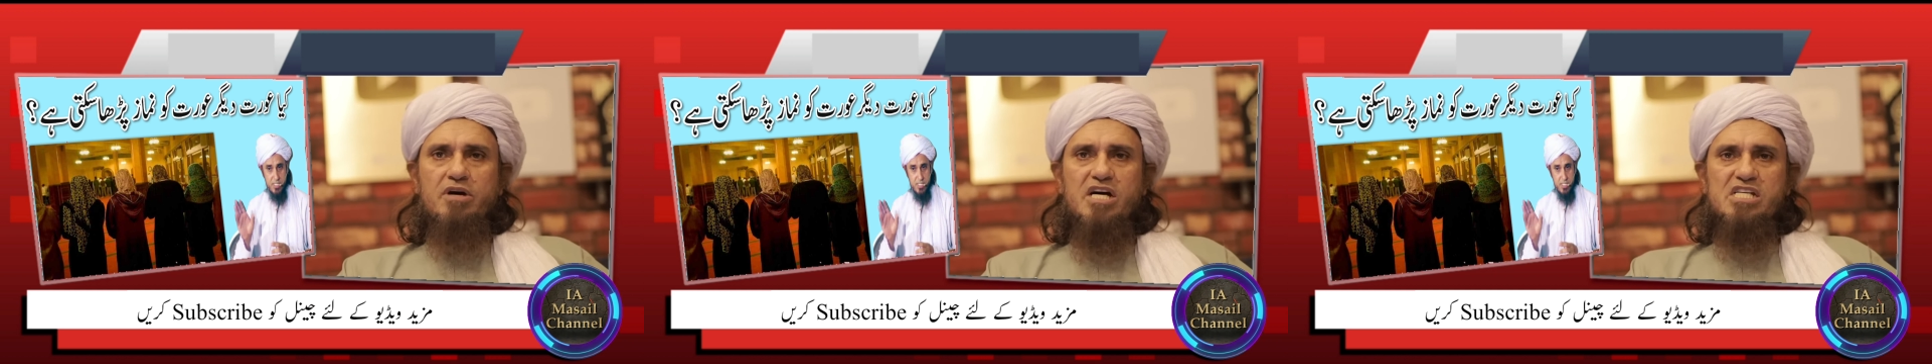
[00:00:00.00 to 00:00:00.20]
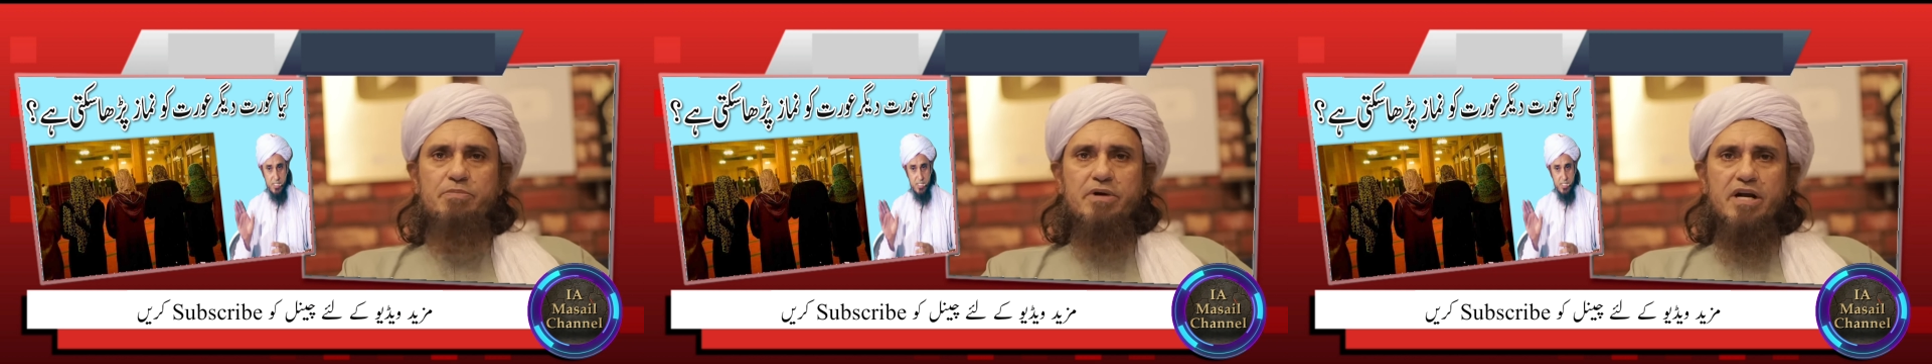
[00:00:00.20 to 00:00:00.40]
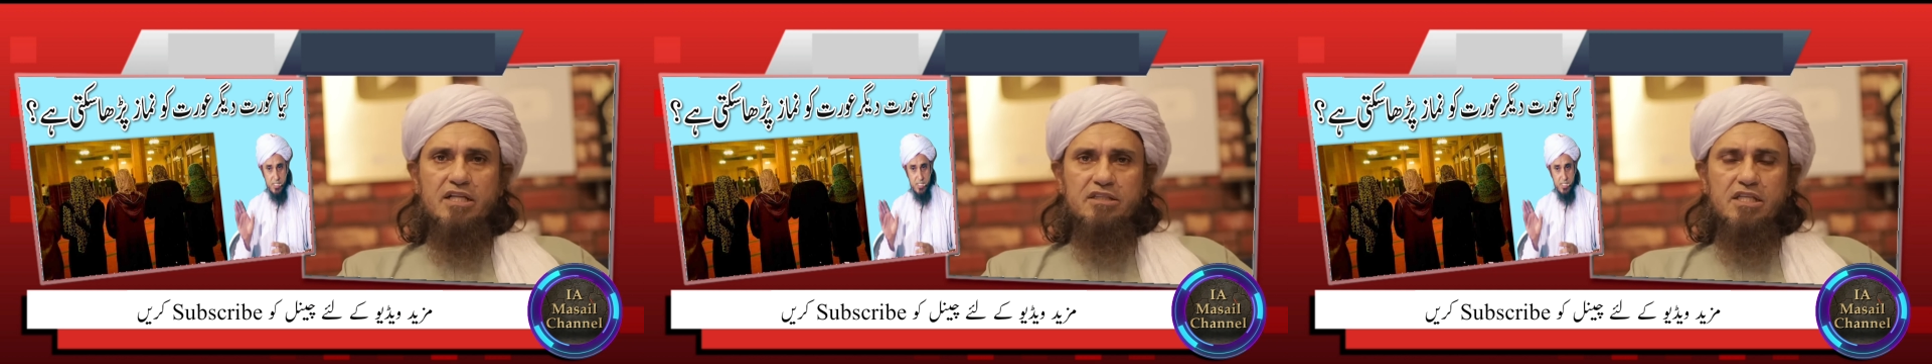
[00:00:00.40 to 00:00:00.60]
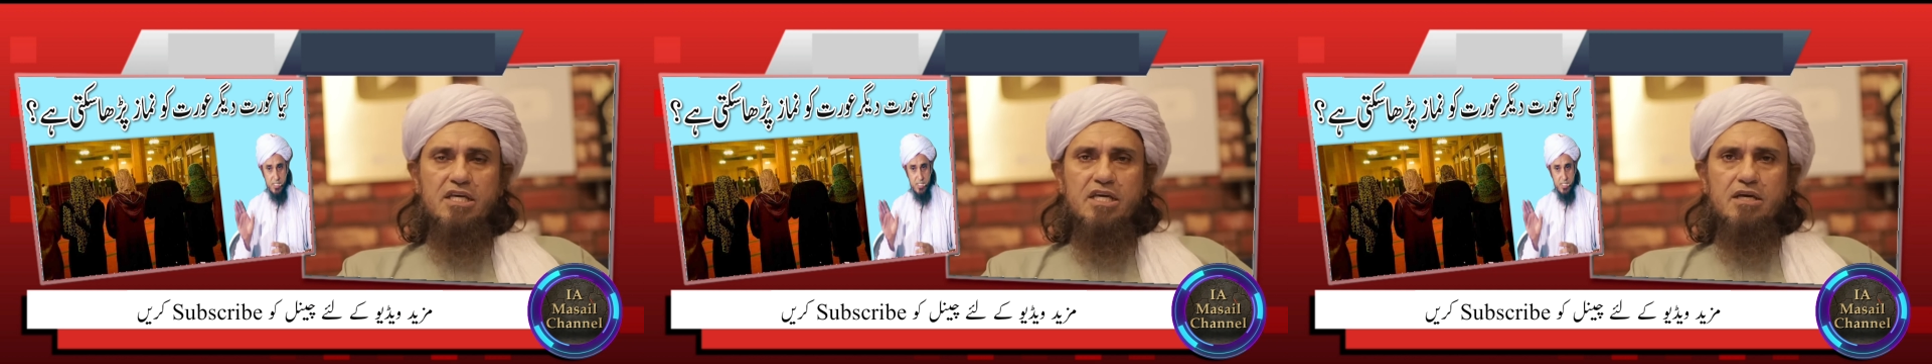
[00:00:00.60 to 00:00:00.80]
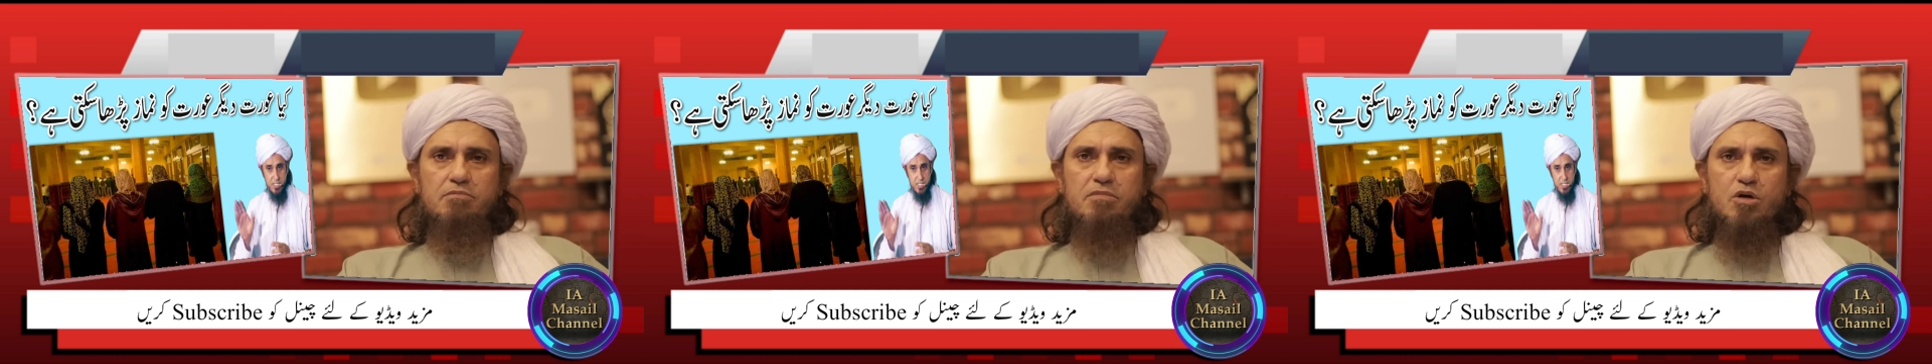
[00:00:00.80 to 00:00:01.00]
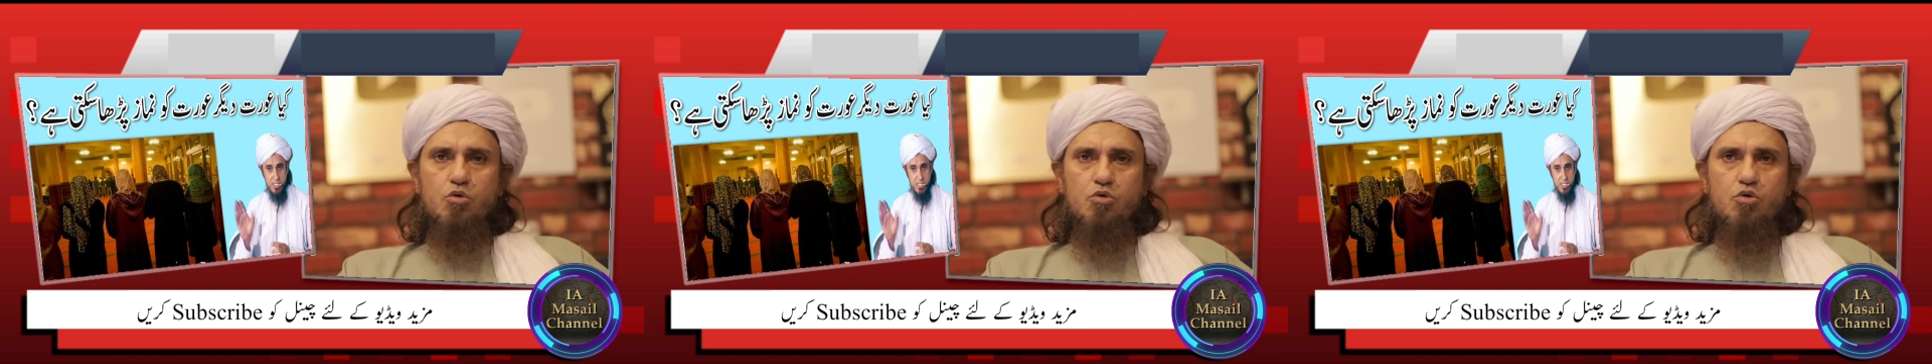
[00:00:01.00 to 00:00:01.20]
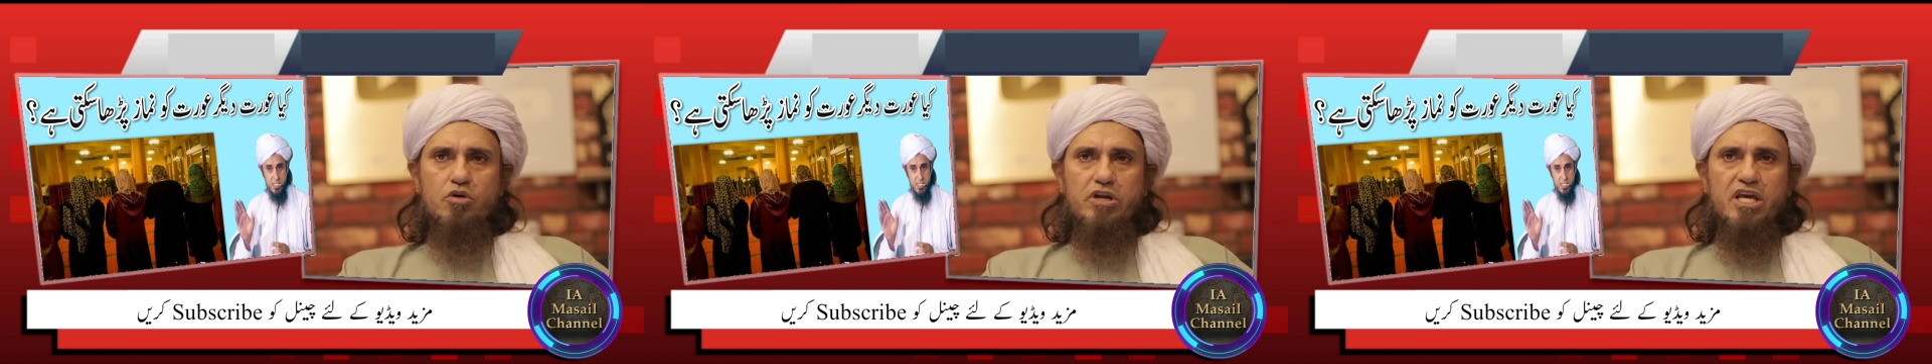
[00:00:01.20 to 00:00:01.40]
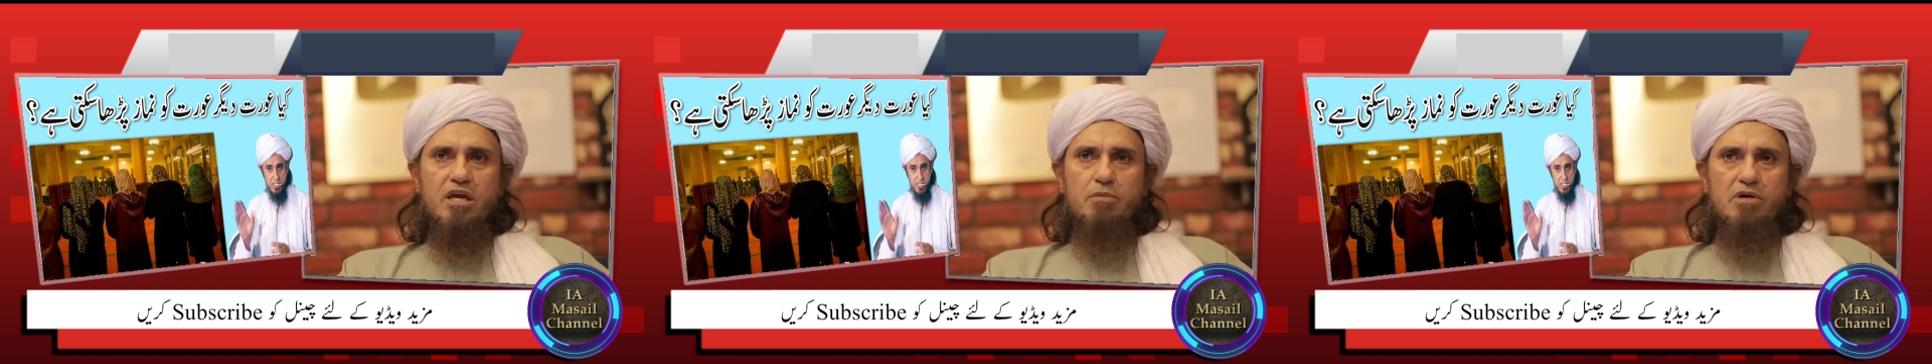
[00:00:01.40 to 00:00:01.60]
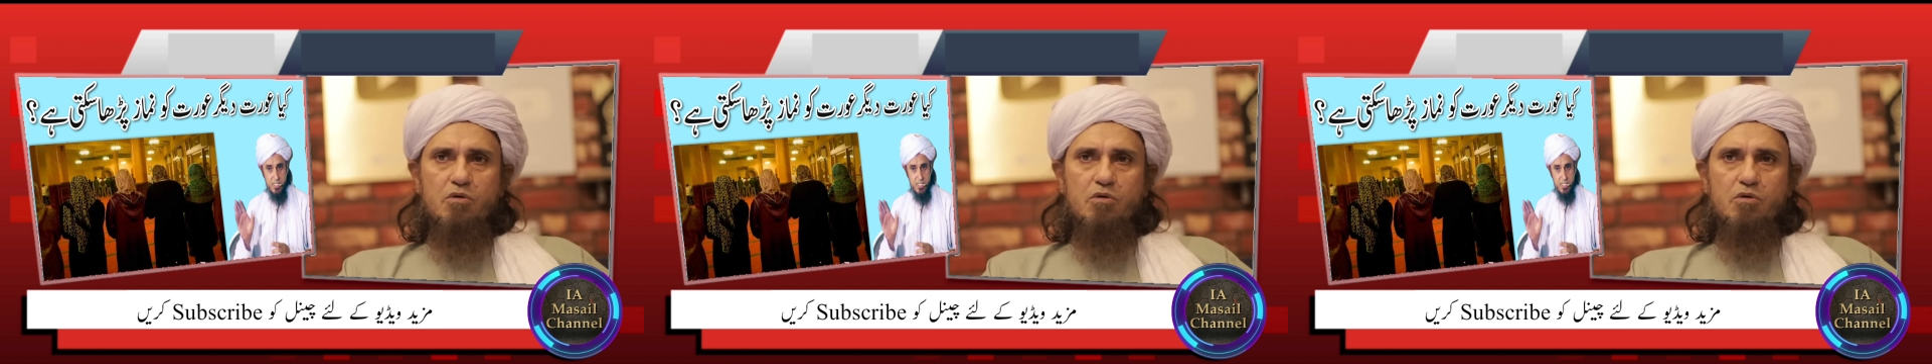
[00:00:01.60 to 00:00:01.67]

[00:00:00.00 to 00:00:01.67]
को नमाज़ पढ़ाती है मकरू होने के